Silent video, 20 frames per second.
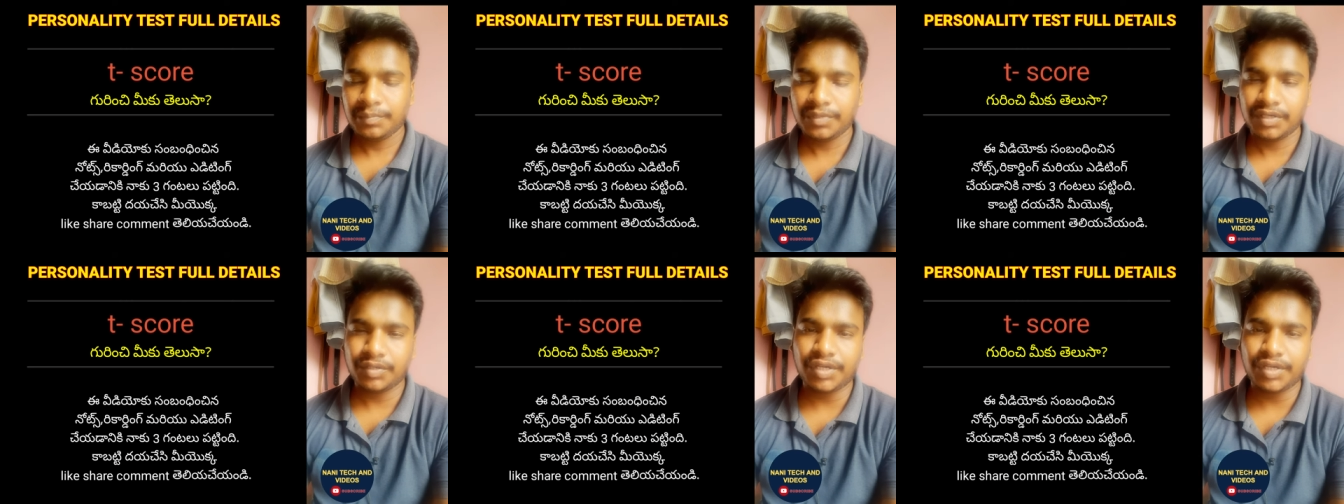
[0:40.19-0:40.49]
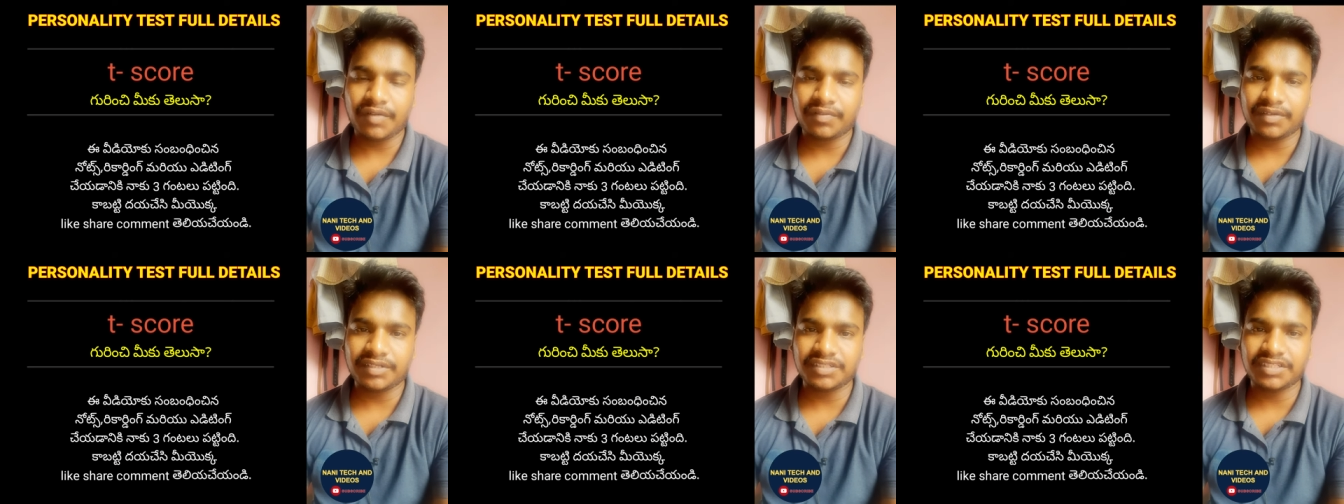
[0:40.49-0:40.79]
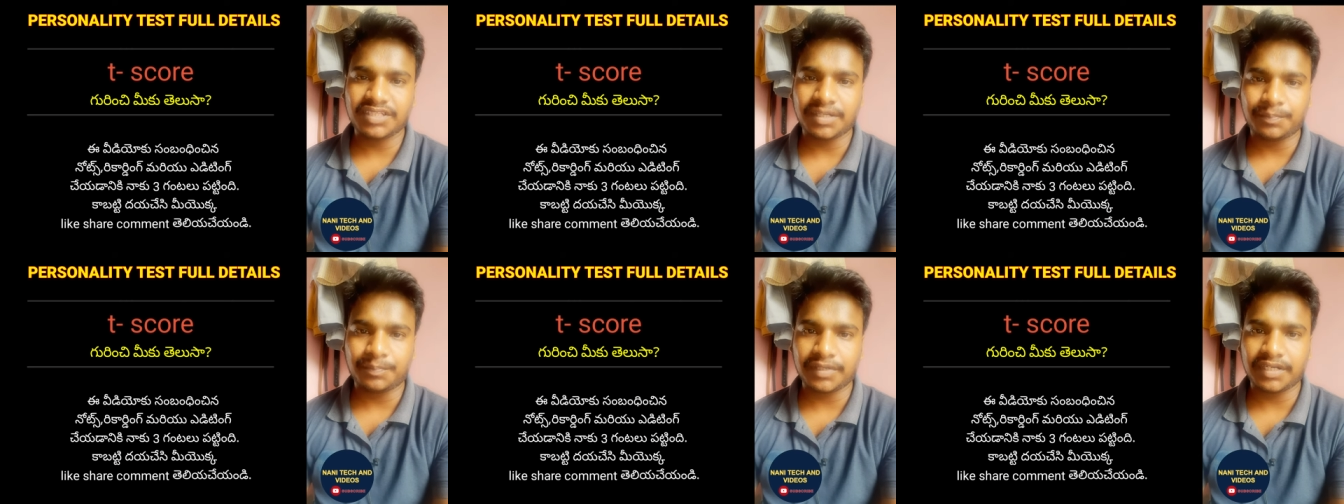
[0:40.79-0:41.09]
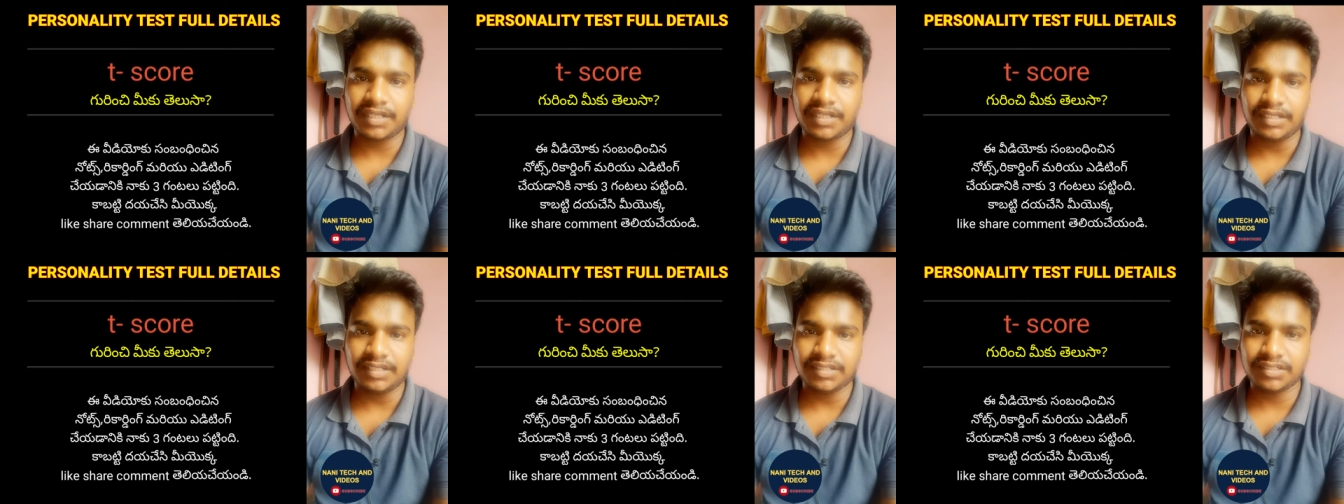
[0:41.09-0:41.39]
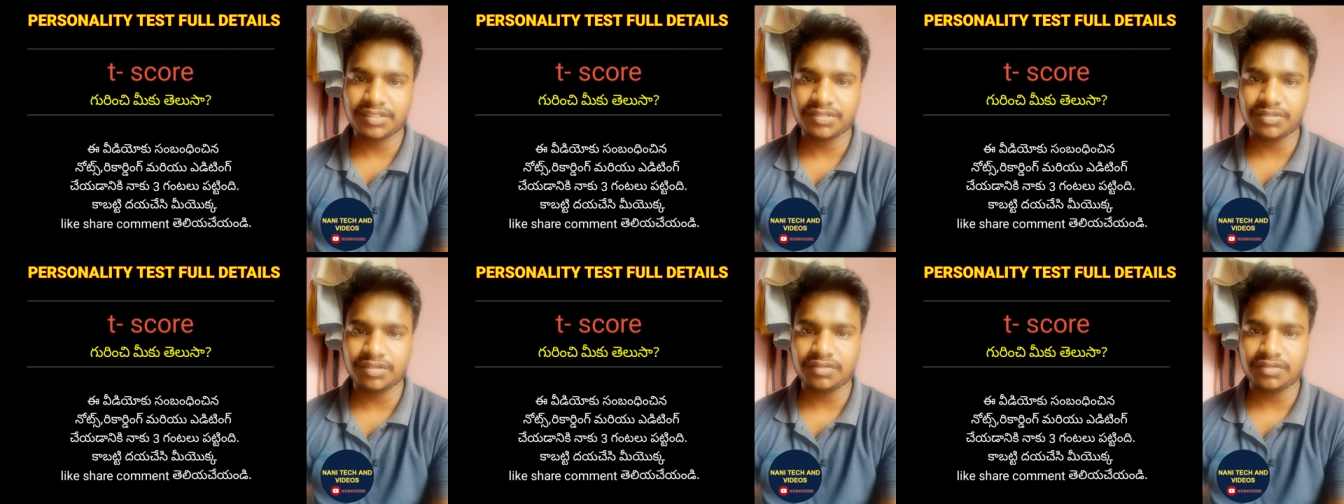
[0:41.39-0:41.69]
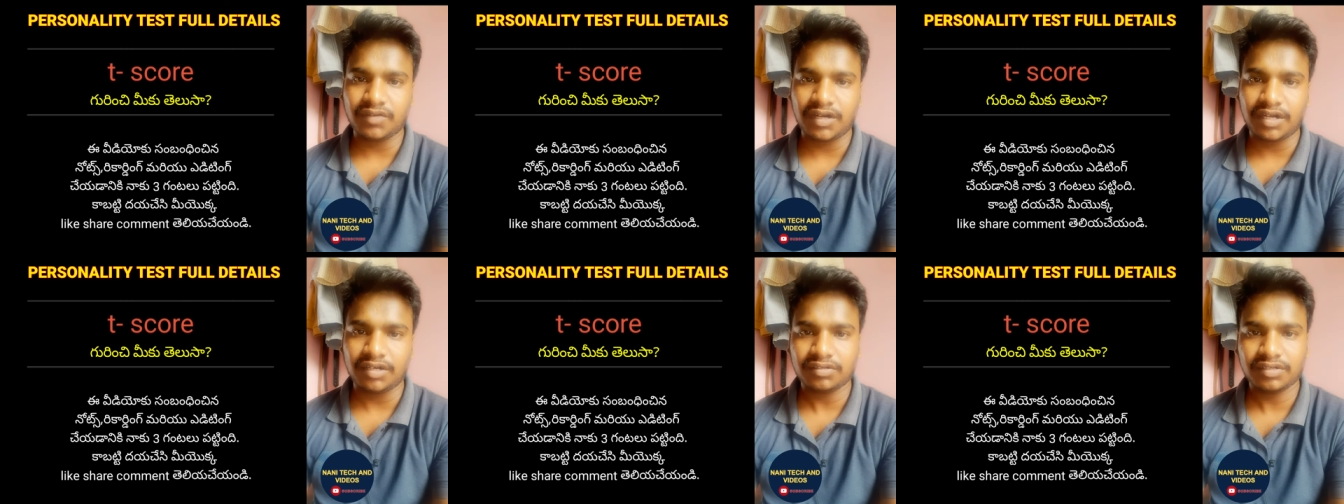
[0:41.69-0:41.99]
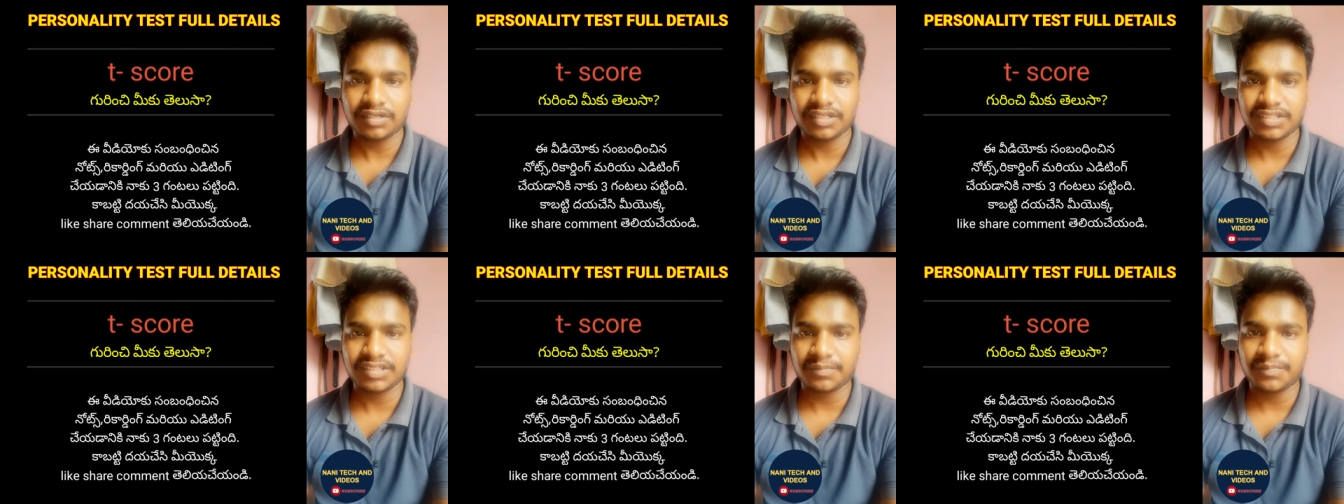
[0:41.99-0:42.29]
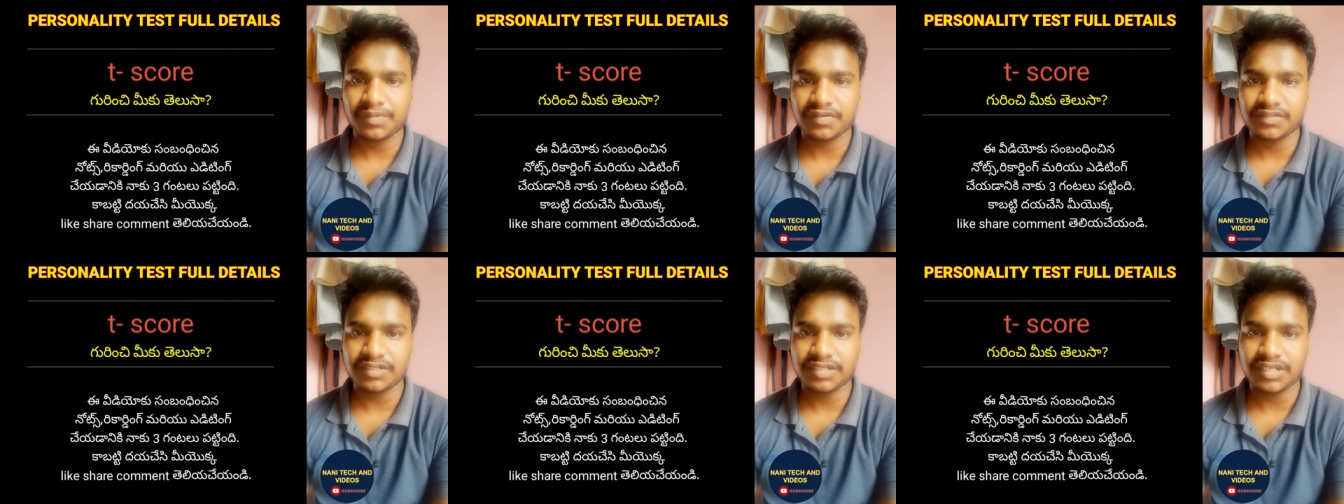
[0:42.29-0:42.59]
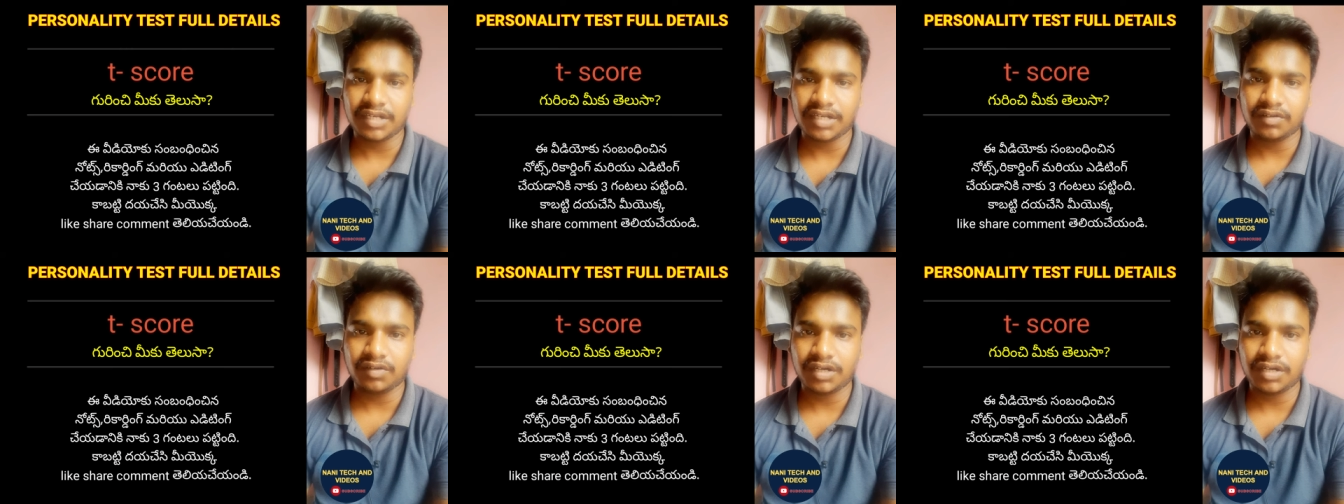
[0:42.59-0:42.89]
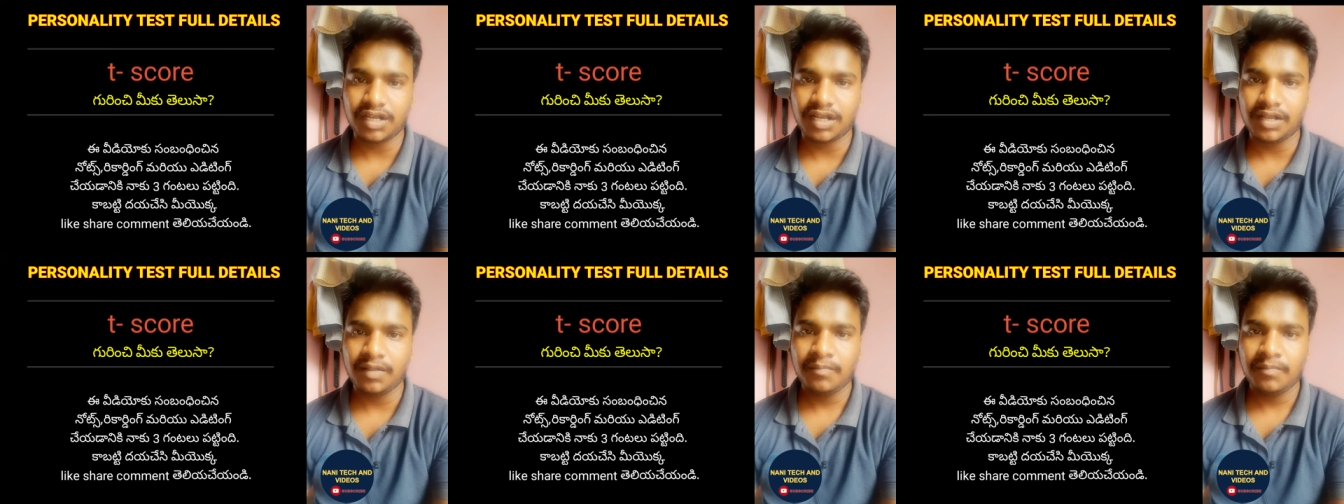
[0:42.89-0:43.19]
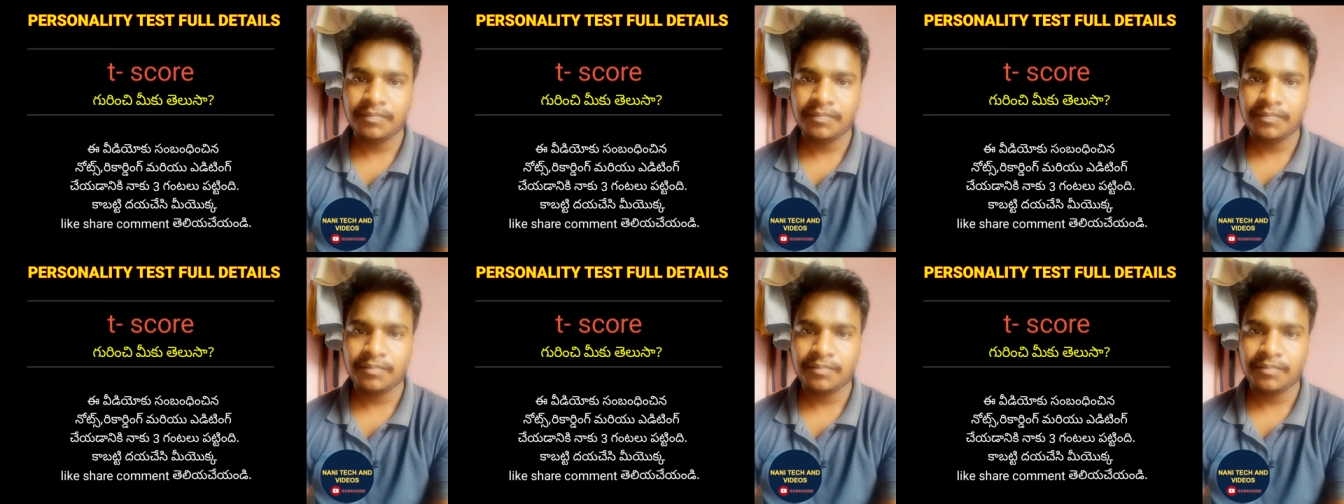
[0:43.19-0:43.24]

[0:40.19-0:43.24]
మీకు ఎవరో చెప్పని ఇన్స్టిట్యూట్ వాళ్ళు కూడా చెప్పని విషయాలు కూడా